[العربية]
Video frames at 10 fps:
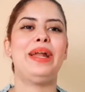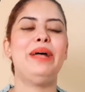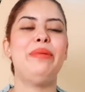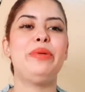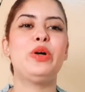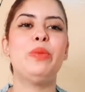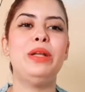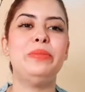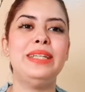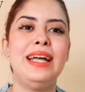مرحبا بكم
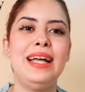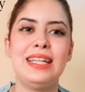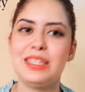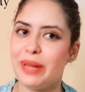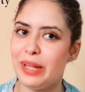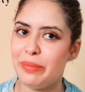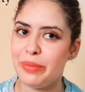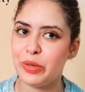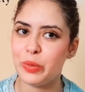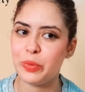البنات مرحبا
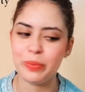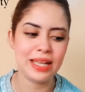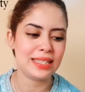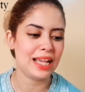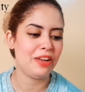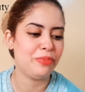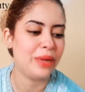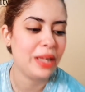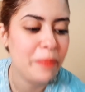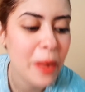بكم ومئات الف
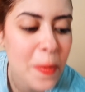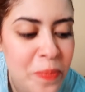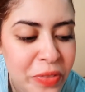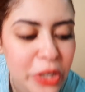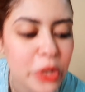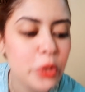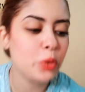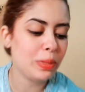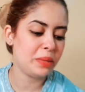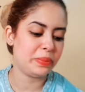مرحبا
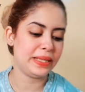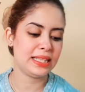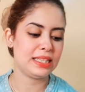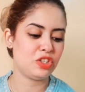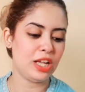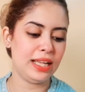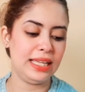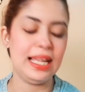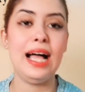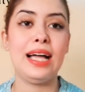اليوم البنات ان شاء
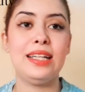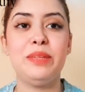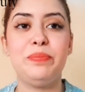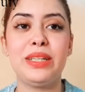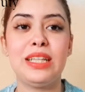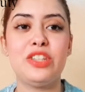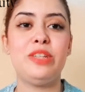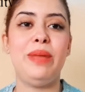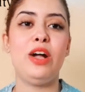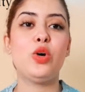الله غادي
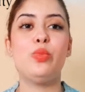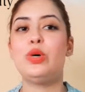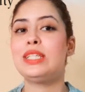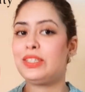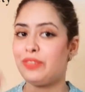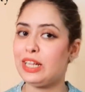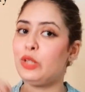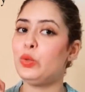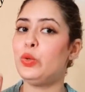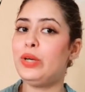نبارطاجي معكم وصفه
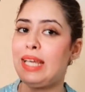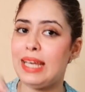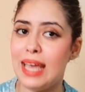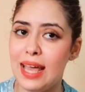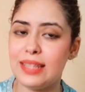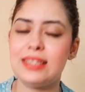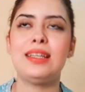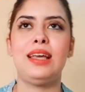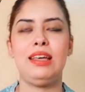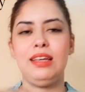الكوريات
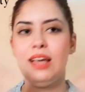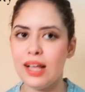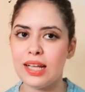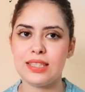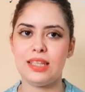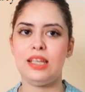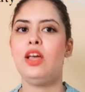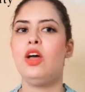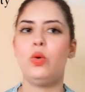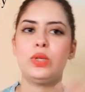يا اختي
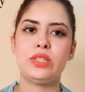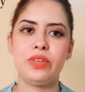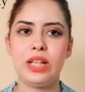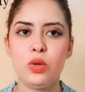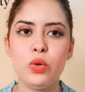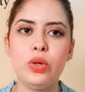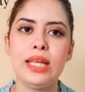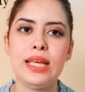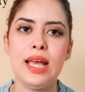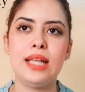وصفه
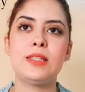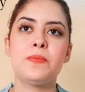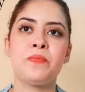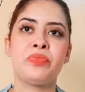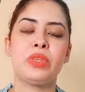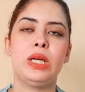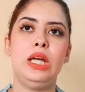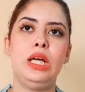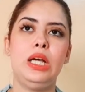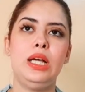الكوريات
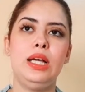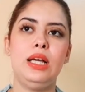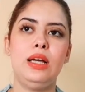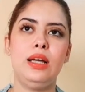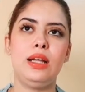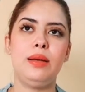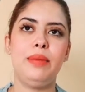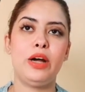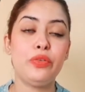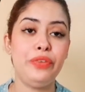آه،
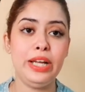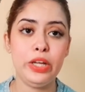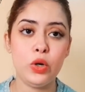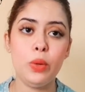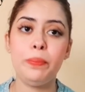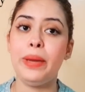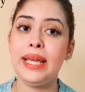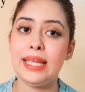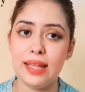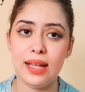معروف عليهم
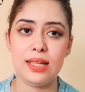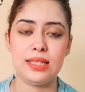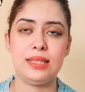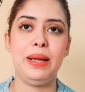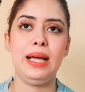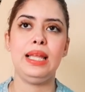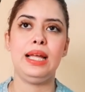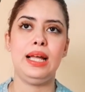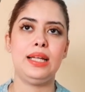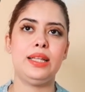بيضات سبحان
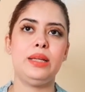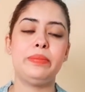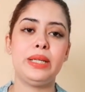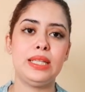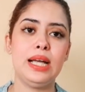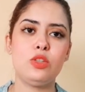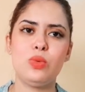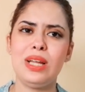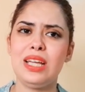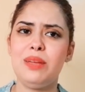الله العظيم بيضات
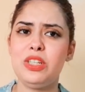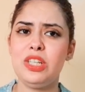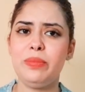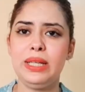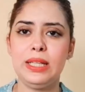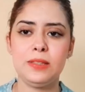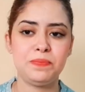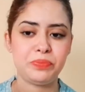ولكن ماشي بيضات